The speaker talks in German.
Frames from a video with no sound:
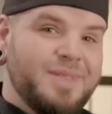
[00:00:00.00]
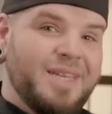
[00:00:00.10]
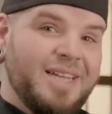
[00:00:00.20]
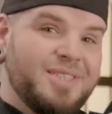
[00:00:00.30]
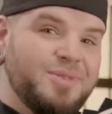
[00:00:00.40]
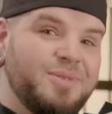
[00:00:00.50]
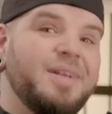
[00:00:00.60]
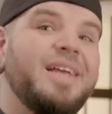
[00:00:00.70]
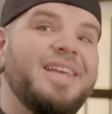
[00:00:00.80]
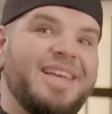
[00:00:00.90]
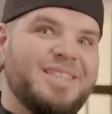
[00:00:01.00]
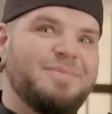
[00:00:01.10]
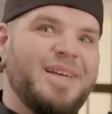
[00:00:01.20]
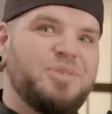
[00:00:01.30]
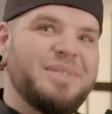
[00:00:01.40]
Dazu jetzt
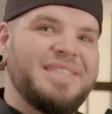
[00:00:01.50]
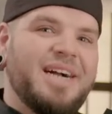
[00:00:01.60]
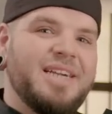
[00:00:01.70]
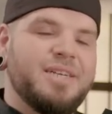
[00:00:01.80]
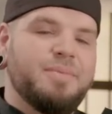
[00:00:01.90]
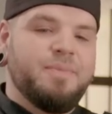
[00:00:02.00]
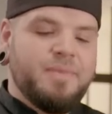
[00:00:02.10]
mal ein Spezialtipp.